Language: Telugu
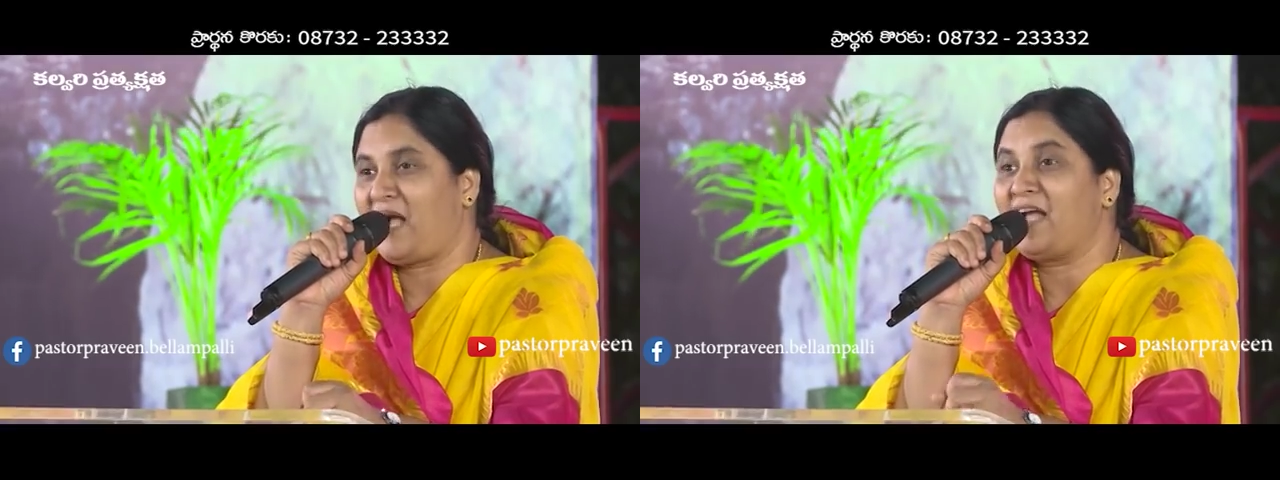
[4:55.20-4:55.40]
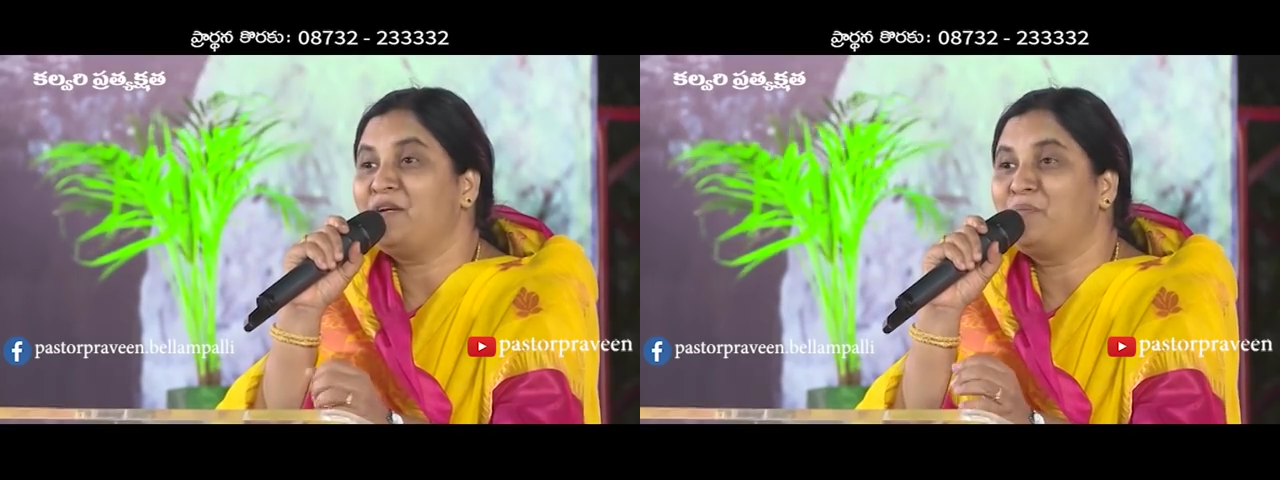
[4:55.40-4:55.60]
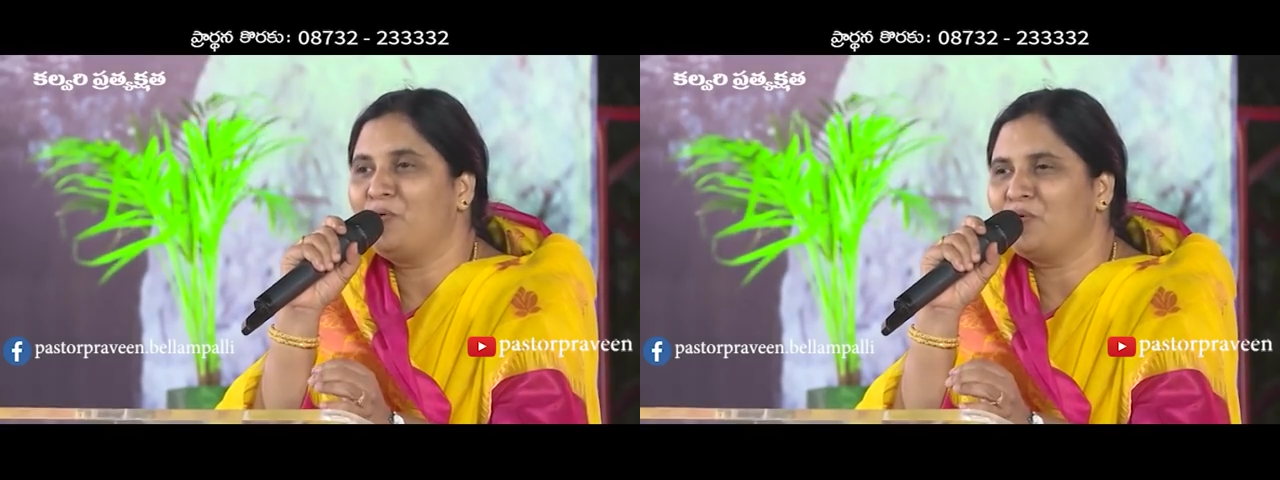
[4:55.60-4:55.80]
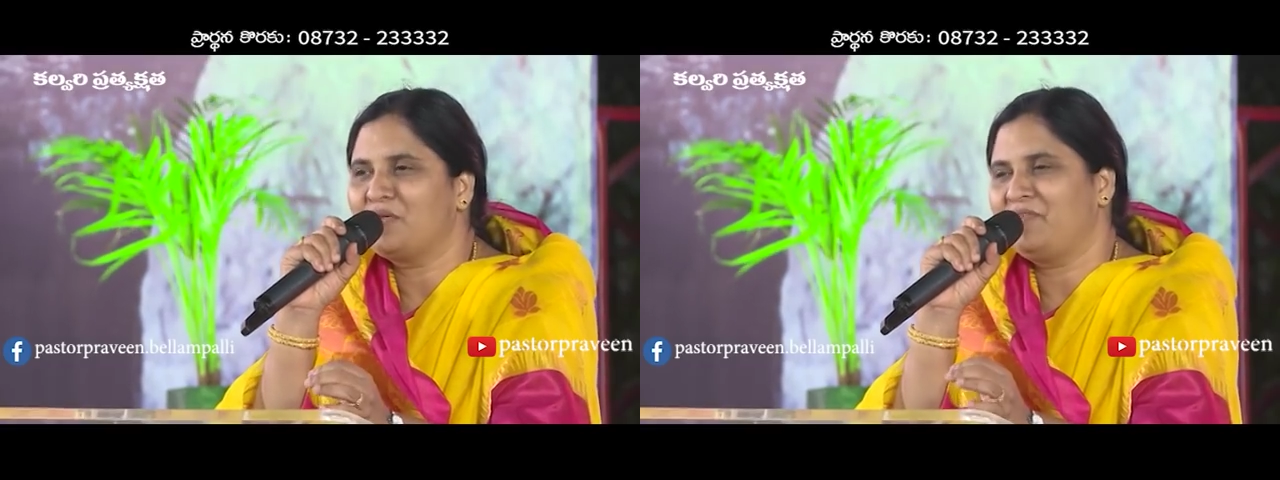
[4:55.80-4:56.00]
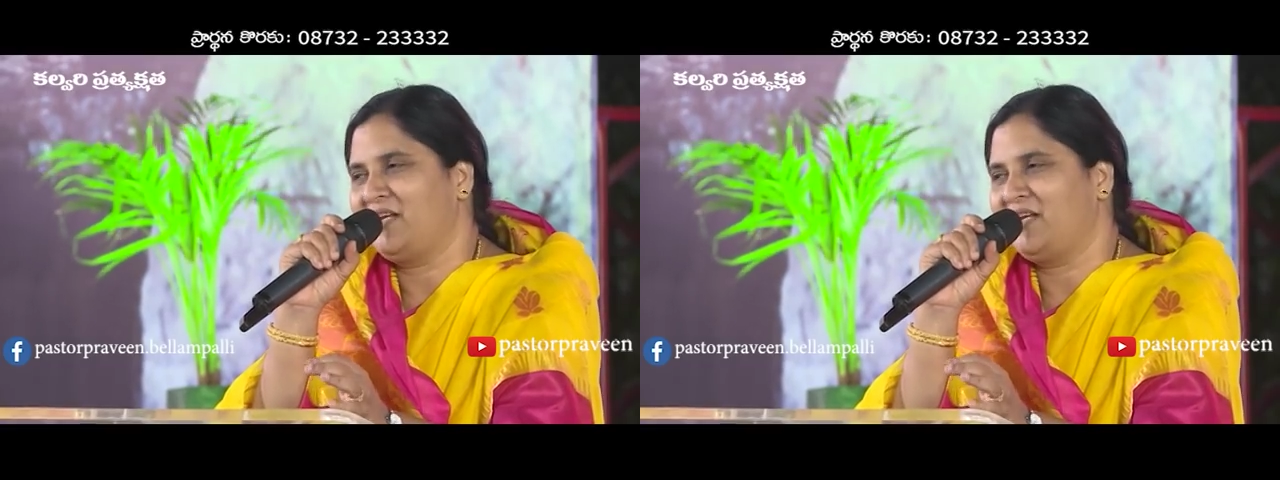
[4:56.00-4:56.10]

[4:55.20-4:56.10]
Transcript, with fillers: ఆయన బోధ